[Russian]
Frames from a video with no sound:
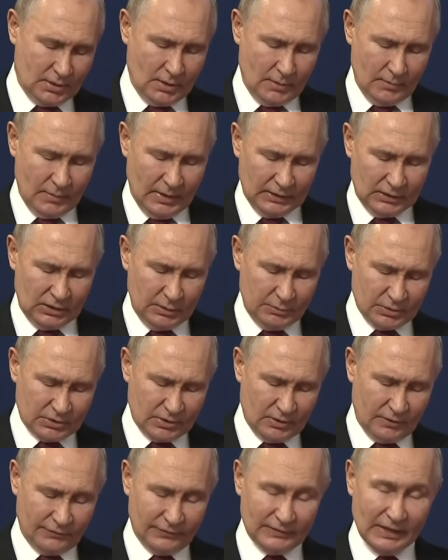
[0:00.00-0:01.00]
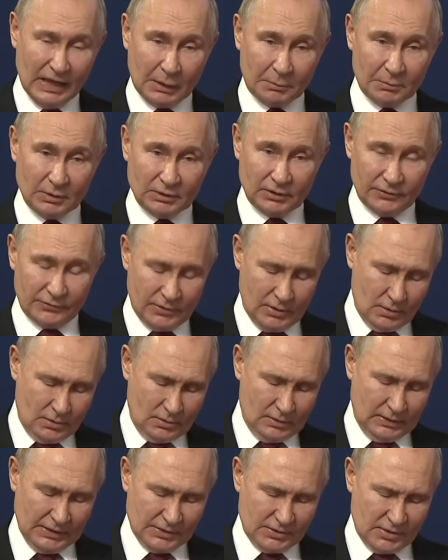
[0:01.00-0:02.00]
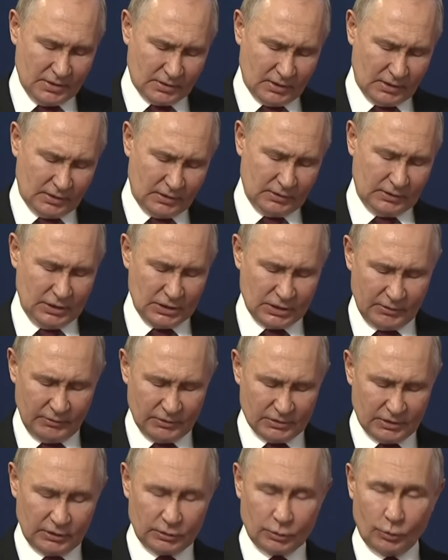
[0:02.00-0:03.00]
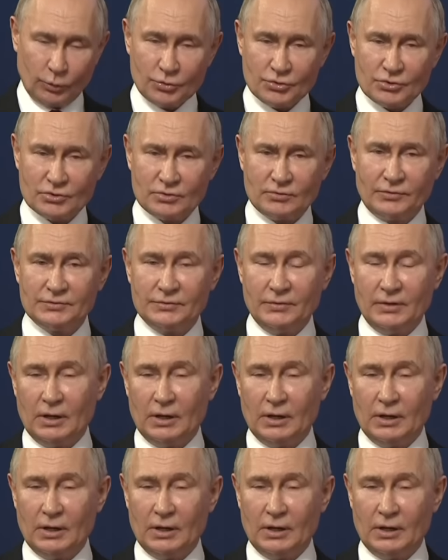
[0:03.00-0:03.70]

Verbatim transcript: одним из флагманов российско-китайского сотрудничества в сфере